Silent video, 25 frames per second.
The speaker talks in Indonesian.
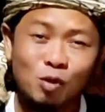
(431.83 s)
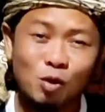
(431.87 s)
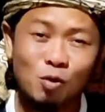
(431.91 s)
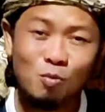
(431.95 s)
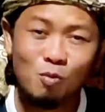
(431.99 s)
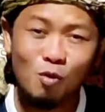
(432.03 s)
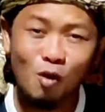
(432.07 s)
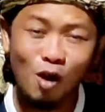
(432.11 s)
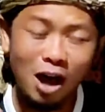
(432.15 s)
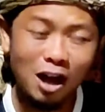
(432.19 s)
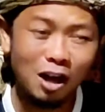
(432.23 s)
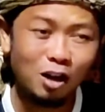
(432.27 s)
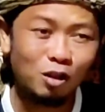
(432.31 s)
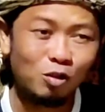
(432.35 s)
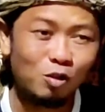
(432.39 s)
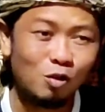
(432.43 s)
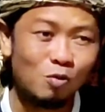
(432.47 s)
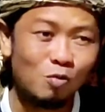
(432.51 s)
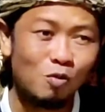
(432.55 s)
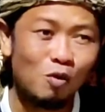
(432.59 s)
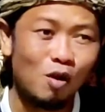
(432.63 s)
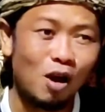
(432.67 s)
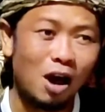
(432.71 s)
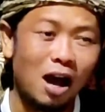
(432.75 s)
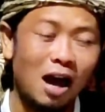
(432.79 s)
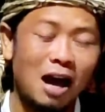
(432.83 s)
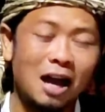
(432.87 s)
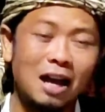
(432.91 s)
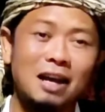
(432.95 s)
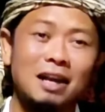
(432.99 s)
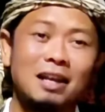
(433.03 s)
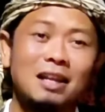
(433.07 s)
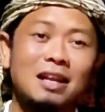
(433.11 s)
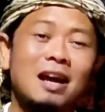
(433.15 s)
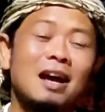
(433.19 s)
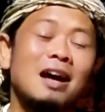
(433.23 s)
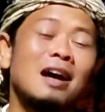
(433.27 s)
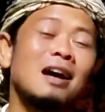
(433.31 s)
tumbuhan-tumbuhan
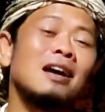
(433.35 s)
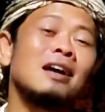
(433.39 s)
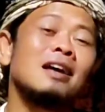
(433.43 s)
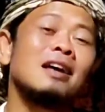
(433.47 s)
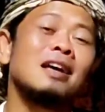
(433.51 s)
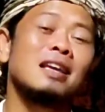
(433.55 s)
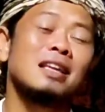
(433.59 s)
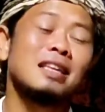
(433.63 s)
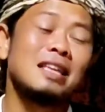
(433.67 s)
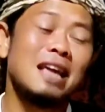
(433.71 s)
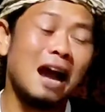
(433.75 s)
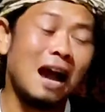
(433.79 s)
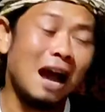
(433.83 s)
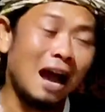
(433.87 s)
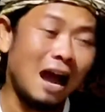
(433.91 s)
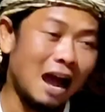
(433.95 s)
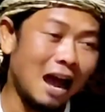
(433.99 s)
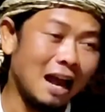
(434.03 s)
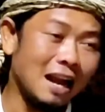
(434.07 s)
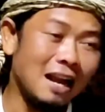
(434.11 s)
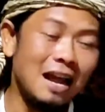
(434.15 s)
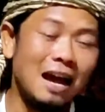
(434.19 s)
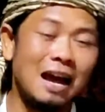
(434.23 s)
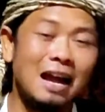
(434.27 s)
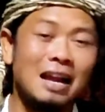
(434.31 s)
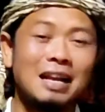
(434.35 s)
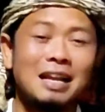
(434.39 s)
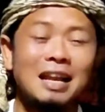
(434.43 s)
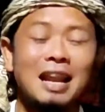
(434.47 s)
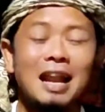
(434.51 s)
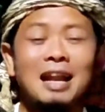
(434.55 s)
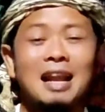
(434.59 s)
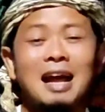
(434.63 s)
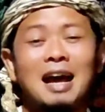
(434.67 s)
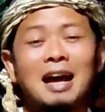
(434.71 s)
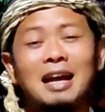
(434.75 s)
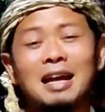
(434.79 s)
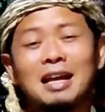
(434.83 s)
ya yang ada di
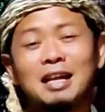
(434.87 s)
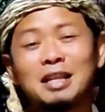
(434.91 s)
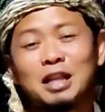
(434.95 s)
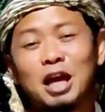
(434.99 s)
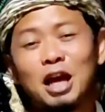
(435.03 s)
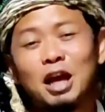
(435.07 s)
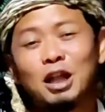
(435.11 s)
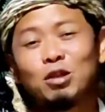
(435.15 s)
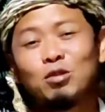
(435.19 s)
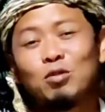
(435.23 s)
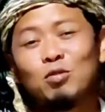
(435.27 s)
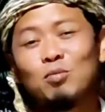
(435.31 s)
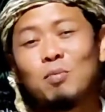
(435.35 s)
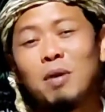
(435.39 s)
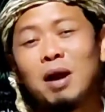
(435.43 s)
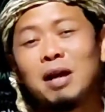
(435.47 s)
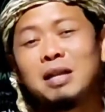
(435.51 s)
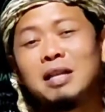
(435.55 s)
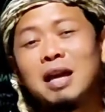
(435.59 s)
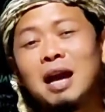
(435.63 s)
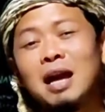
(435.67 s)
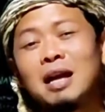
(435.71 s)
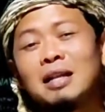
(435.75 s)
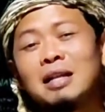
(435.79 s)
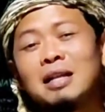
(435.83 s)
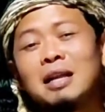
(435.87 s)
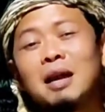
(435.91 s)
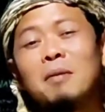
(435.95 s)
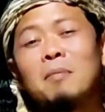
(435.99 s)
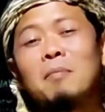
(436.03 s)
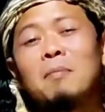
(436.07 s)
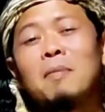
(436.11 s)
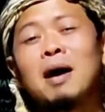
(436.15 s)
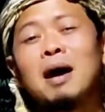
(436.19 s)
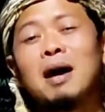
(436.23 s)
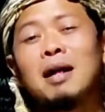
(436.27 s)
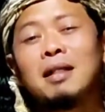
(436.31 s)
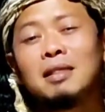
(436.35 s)
ladang kita itu banyaknya
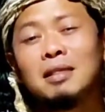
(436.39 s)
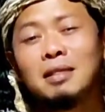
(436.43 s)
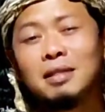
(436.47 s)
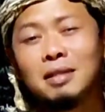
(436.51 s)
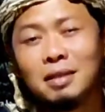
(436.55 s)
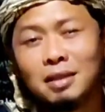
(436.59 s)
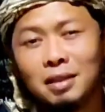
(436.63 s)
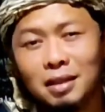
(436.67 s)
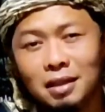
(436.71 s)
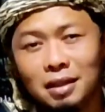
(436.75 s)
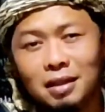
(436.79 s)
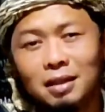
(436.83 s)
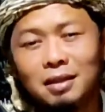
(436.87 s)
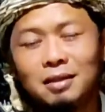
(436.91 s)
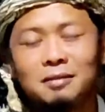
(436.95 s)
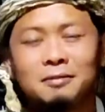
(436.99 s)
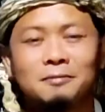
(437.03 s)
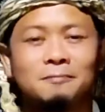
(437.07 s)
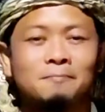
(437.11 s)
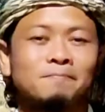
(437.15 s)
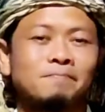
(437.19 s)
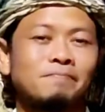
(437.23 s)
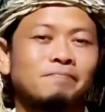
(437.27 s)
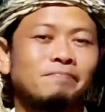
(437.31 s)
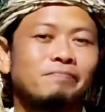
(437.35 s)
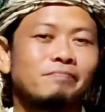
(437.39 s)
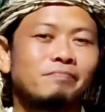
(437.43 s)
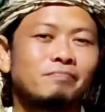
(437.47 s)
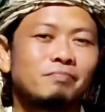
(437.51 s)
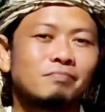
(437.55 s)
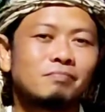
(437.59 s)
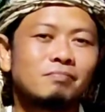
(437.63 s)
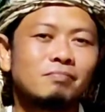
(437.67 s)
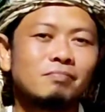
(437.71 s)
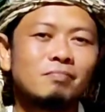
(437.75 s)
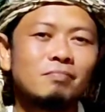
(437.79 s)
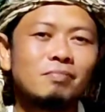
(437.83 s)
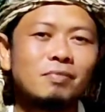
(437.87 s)
mati
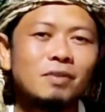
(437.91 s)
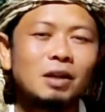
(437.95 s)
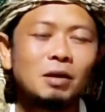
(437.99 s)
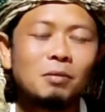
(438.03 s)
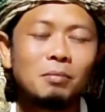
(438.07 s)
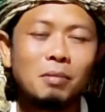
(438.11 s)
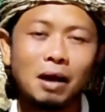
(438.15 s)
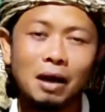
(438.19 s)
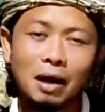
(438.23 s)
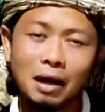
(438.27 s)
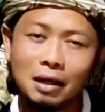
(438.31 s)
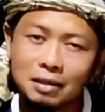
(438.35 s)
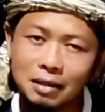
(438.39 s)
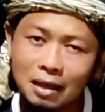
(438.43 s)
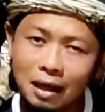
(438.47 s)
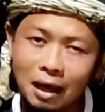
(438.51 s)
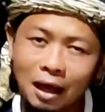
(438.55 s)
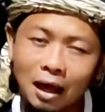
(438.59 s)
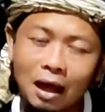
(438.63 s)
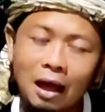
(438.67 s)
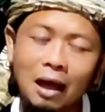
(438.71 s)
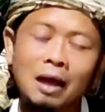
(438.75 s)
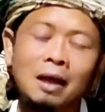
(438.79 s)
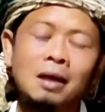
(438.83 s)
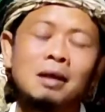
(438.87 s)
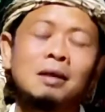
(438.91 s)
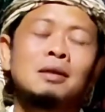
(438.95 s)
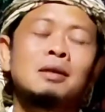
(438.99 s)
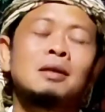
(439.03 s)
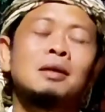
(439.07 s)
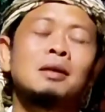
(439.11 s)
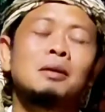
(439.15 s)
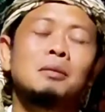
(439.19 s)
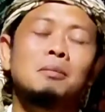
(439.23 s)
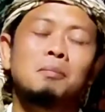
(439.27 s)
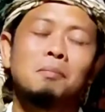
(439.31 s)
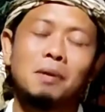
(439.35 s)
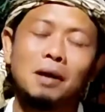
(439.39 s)
makanya
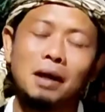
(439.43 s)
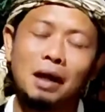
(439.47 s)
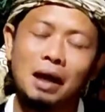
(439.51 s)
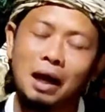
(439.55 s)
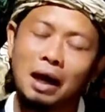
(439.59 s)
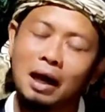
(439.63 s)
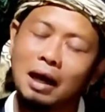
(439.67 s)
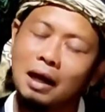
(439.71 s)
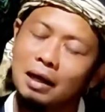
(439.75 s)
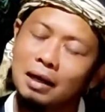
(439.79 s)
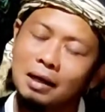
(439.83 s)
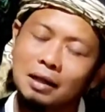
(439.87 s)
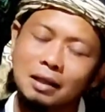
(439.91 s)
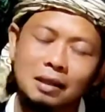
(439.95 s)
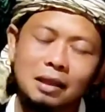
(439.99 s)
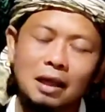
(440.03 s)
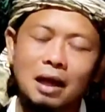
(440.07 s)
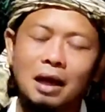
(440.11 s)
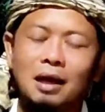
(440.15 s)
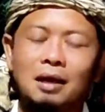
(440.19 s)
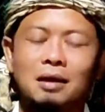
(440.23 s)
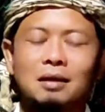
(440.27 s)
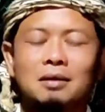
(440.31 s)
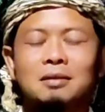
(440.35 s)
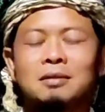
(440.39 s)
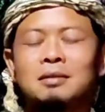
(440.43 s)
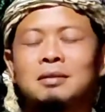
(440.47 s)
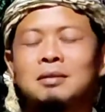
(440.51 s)
peka kita